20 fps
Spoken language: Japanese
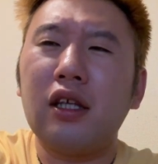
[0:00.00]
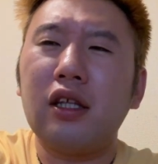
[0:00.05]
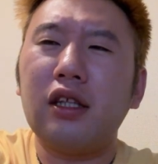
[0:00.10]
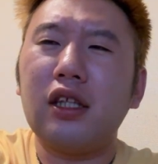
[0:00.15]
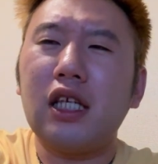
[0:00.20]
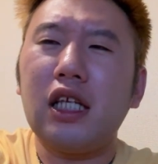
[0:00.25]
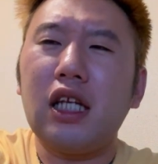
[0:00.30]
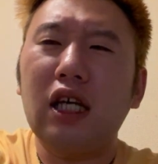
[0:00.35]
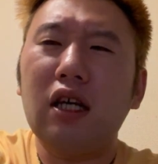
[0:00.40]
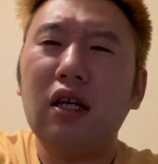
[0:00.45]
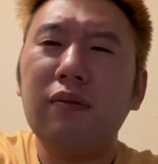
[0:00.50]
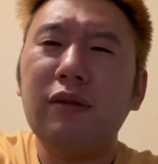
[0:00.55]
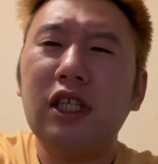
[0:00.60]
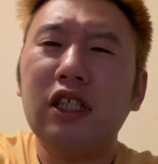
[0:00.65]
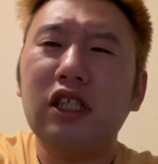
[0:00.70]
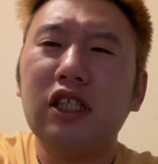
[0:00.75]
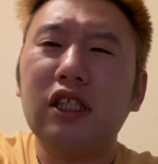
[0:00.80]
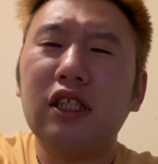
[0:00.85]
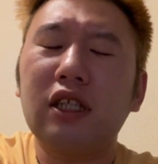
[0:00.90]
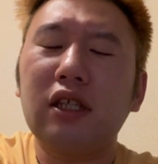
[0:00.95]
でラーメン
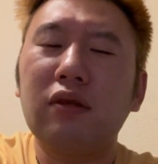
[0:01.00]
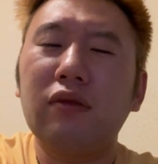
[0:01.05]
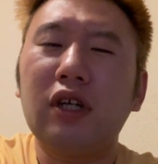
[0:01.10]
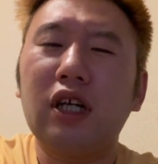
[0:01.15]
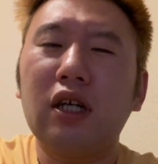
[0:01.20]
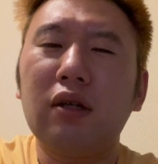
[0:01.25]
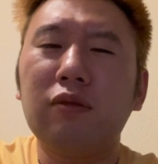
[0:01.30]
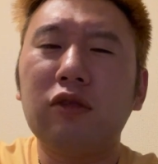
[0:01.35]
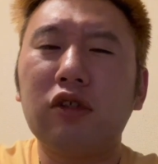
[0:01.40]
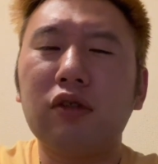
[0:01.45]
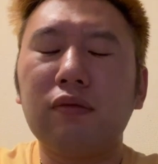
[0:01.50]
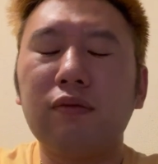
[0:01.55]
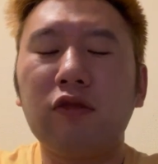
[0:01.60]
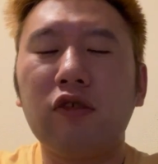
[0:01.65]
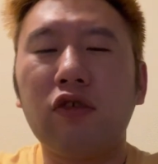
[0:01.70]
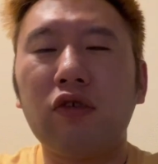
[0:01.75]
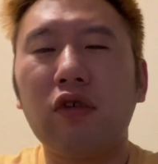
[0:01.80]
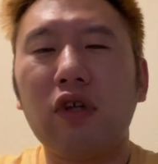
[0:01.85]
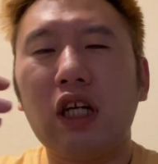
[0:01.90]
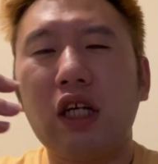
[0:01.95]
自体は僕
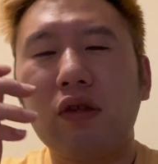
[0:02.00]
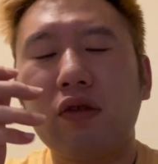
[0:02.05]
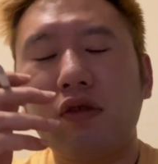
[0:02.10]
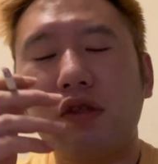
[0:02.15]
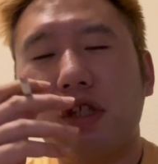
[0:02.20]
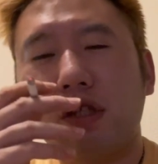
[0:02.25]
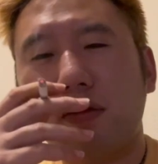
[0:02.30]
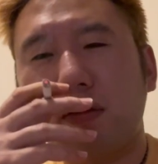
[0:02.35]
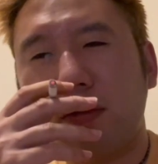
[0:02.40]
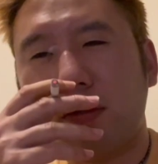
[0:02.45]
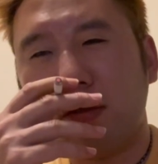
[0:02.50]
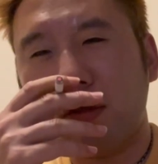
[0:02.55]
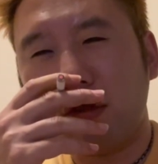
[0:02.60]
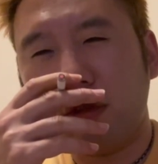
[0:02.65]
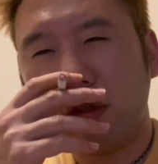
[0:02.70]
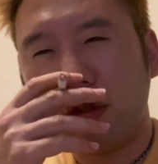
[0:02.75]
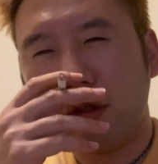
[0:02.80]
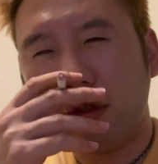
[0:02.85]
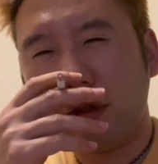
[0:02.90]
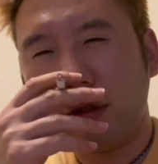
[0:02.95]
もあのすごく